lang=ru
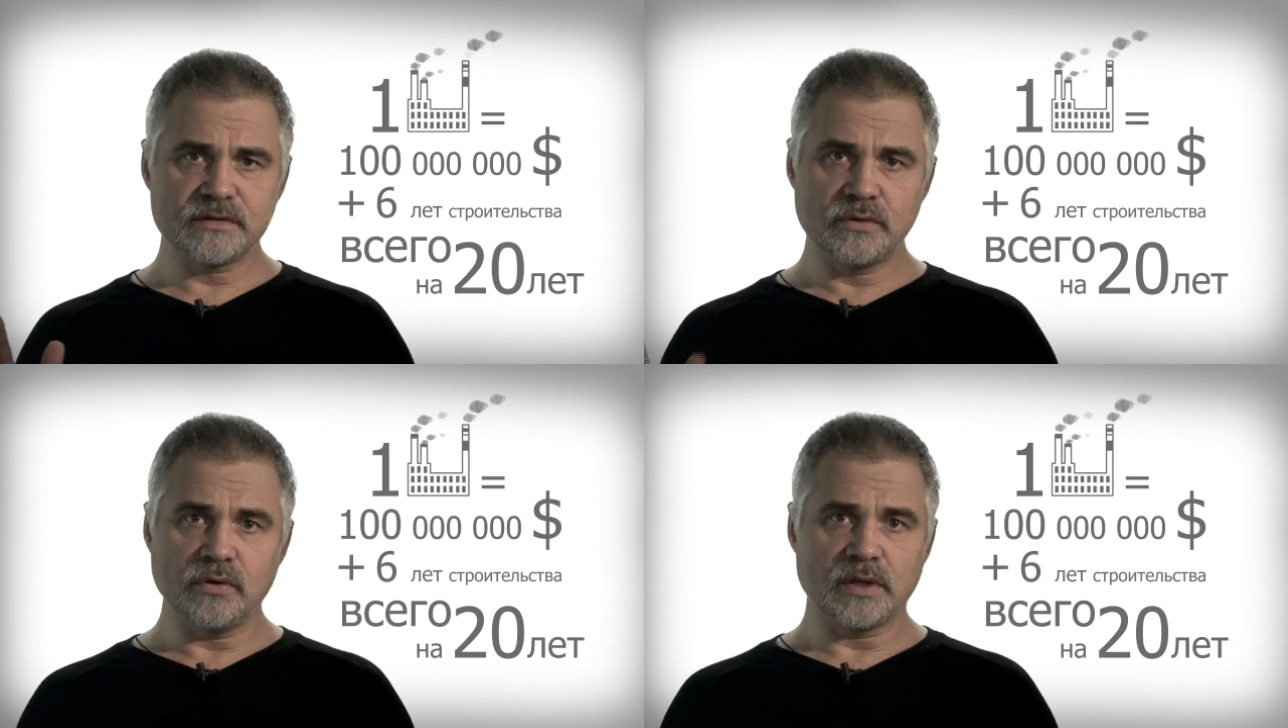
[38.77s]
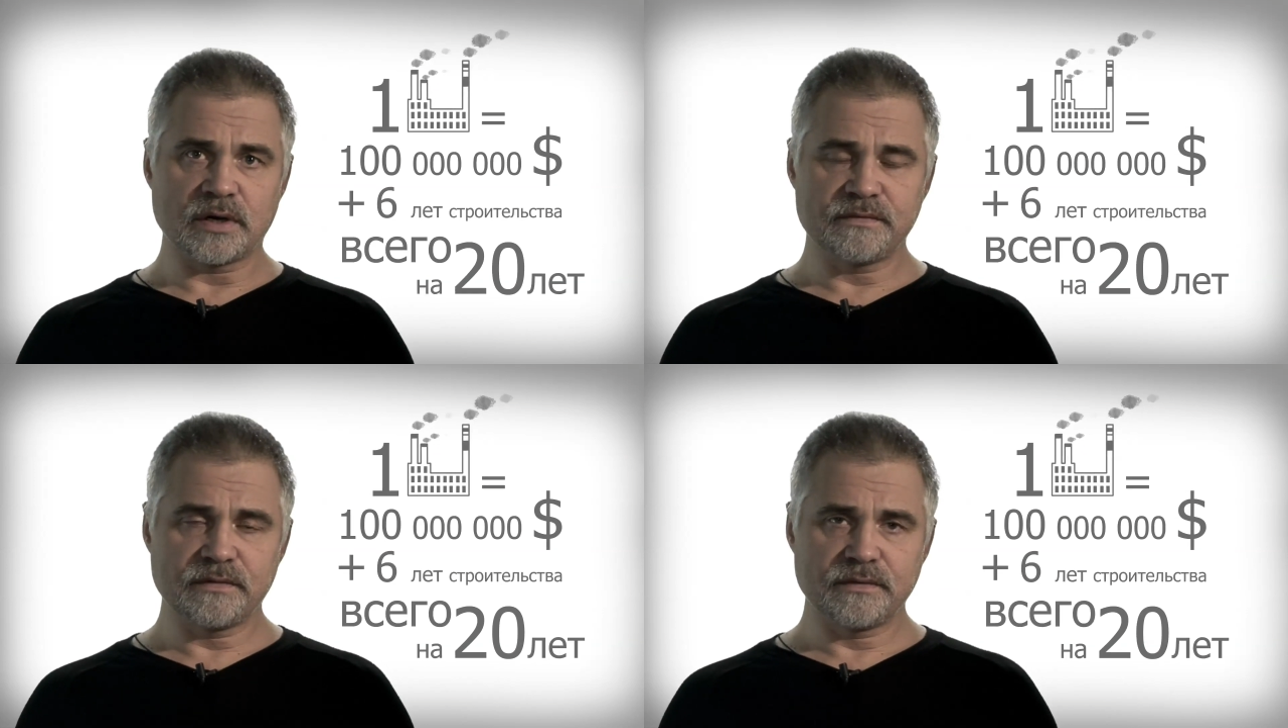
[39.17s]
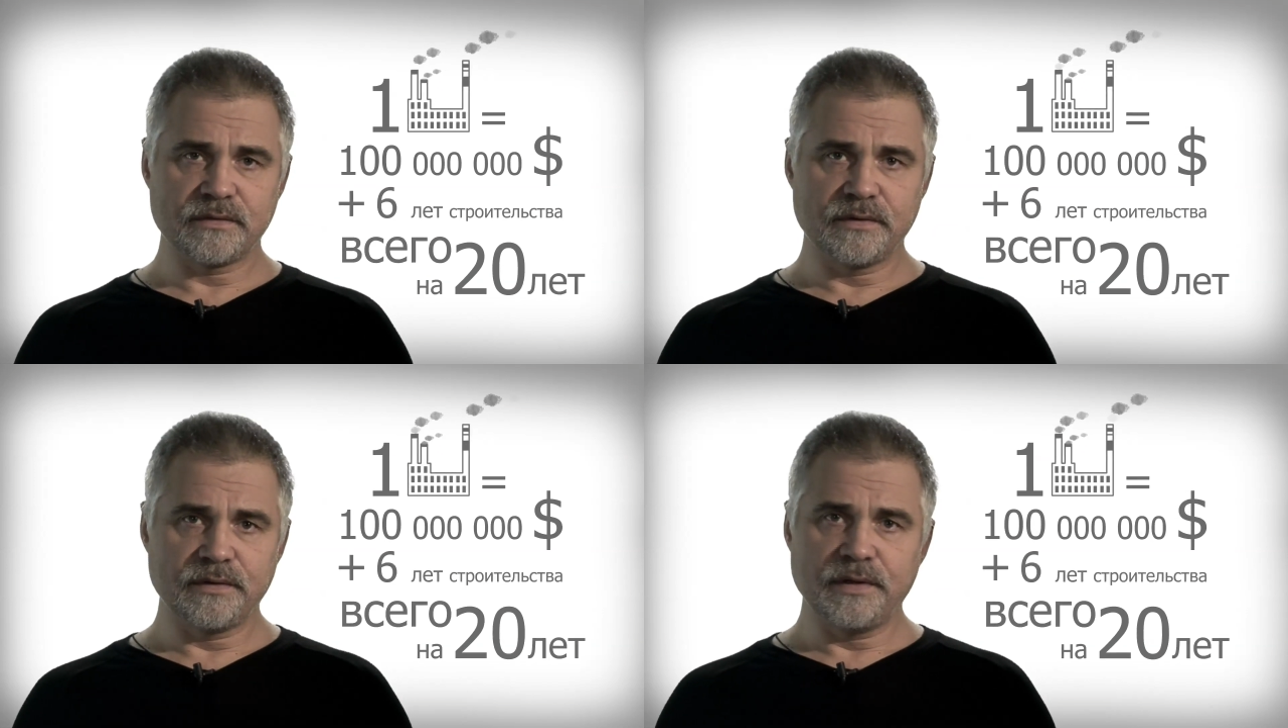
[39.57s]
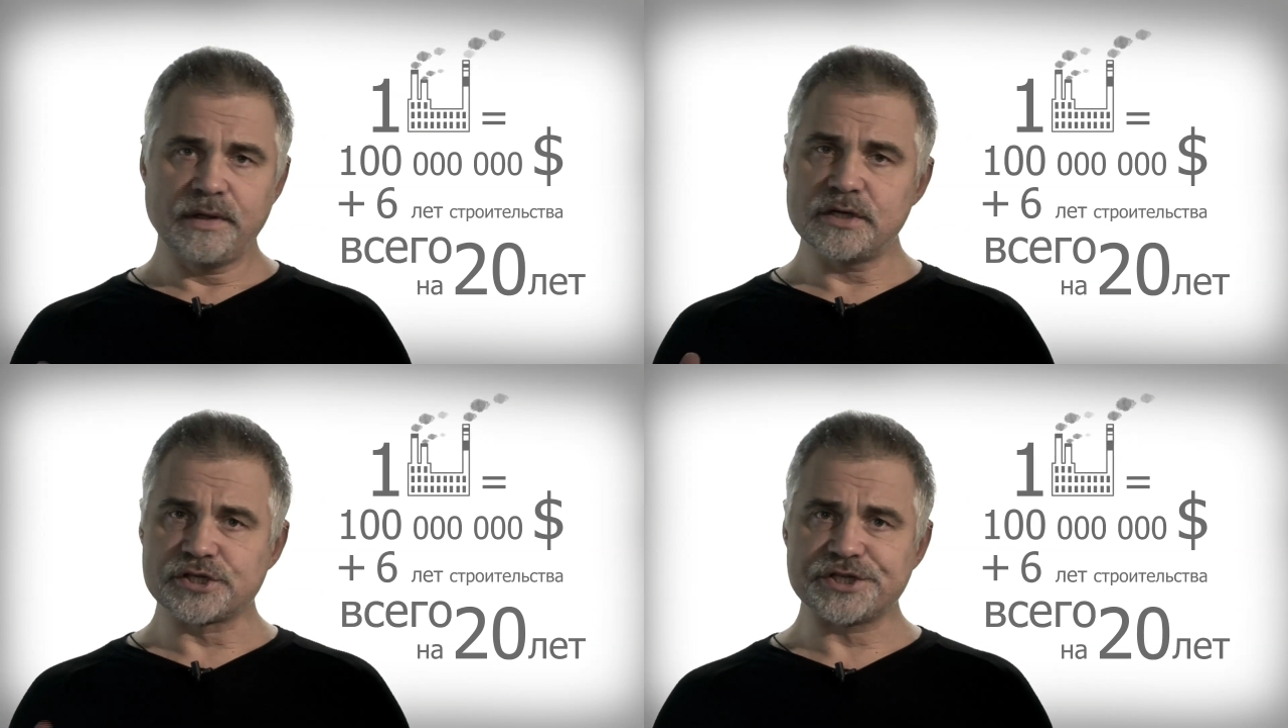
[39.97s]
долларов
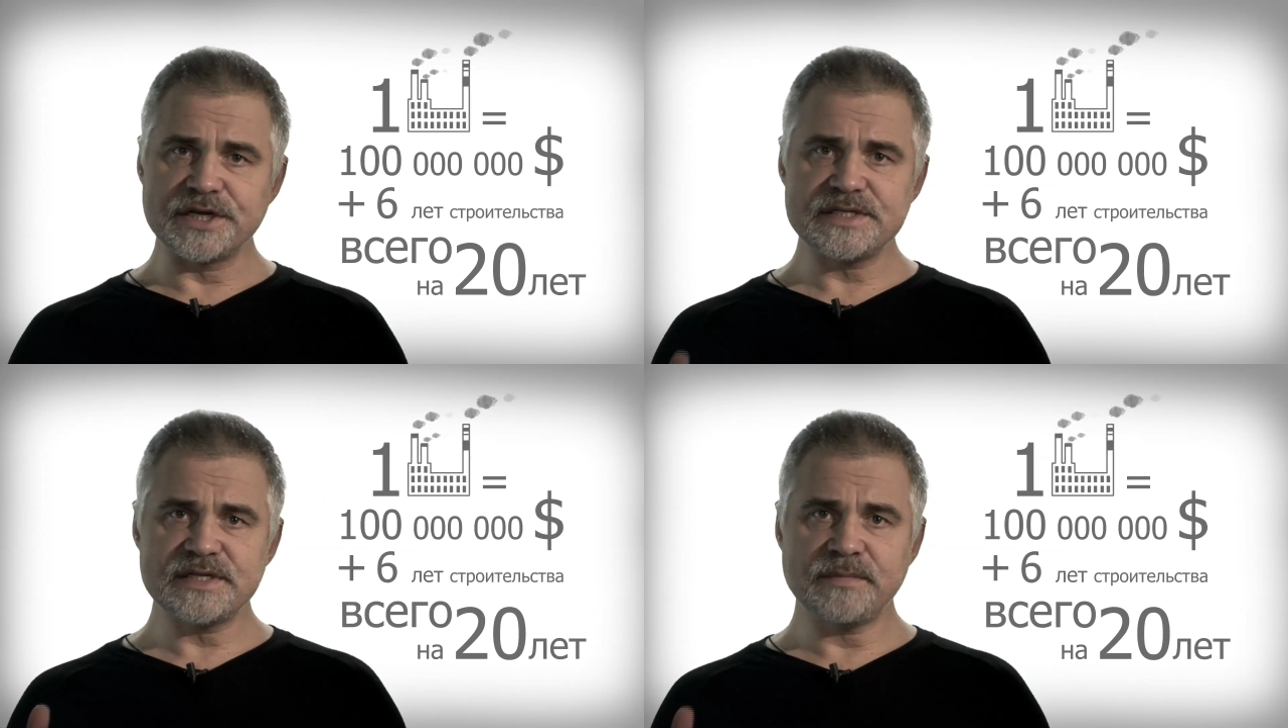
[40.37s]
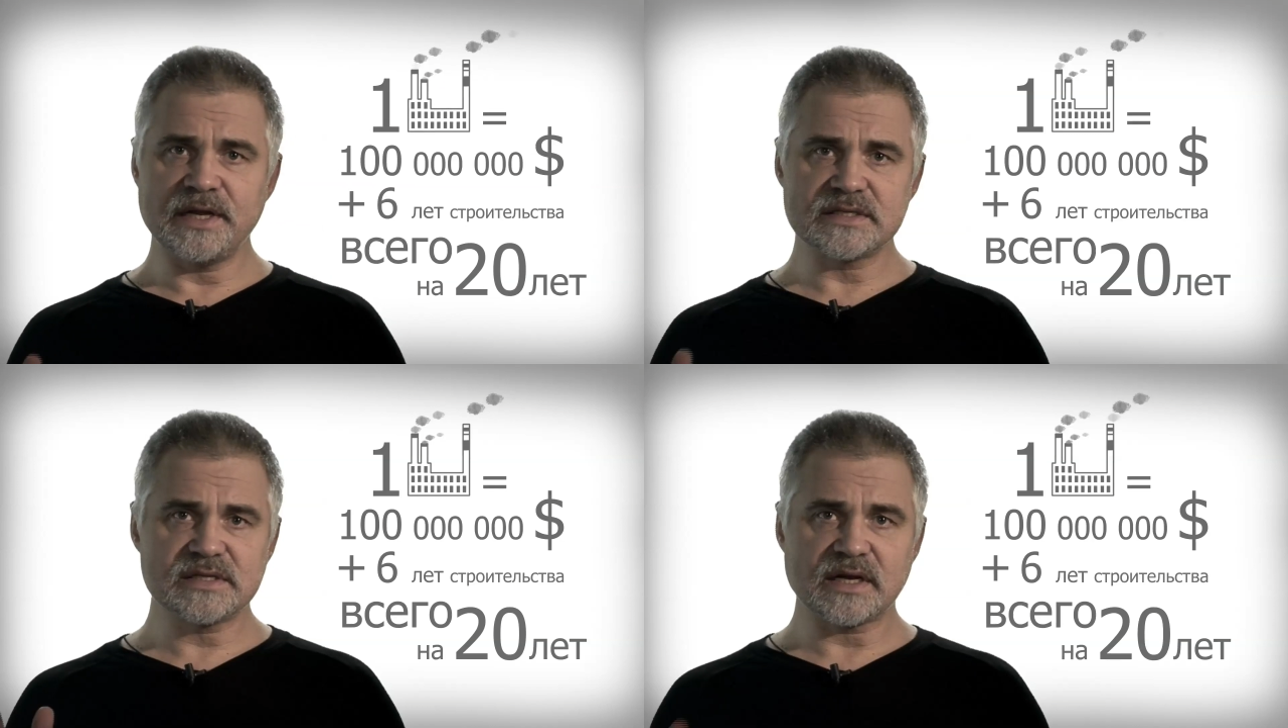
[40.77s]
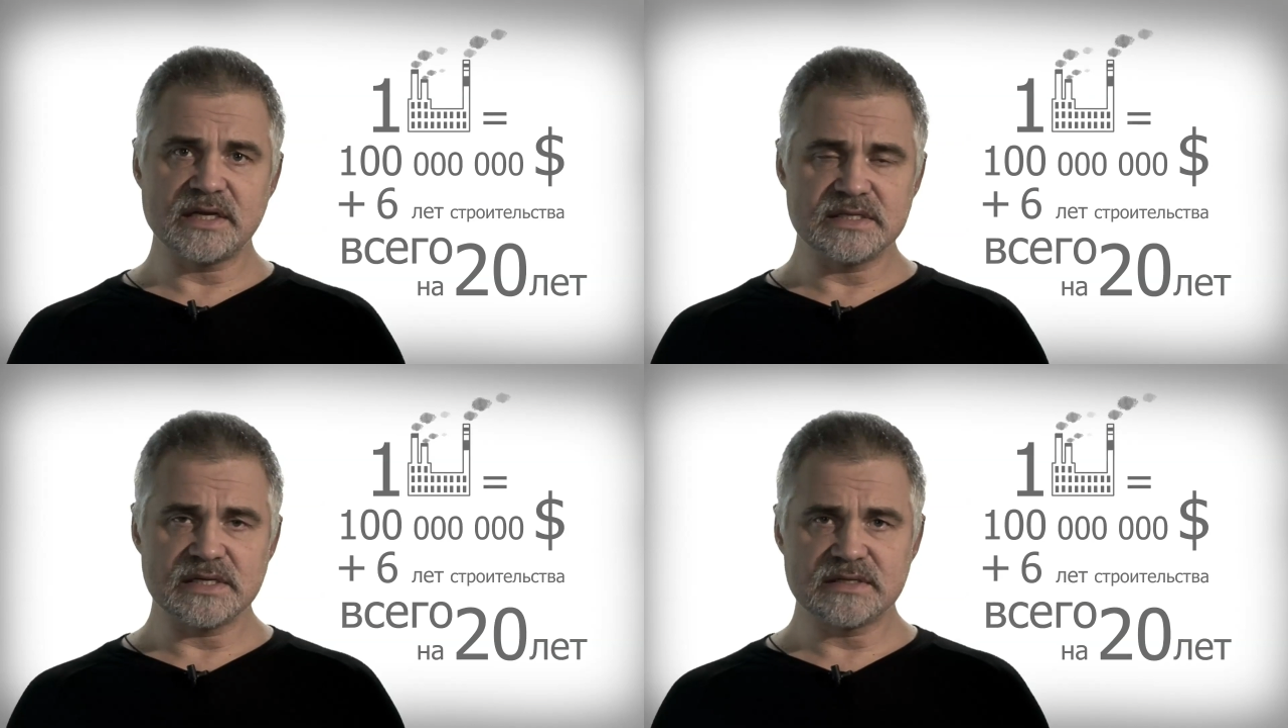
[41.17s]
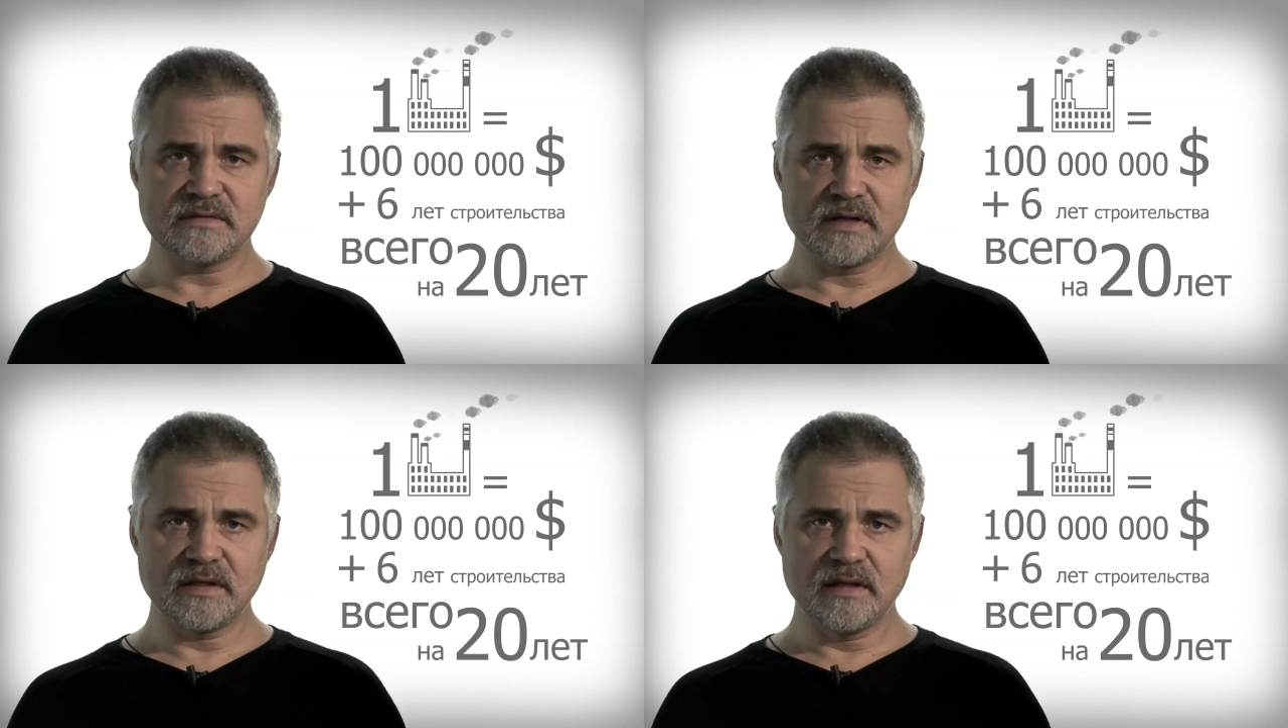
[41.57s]
и 6-7 лет строительства.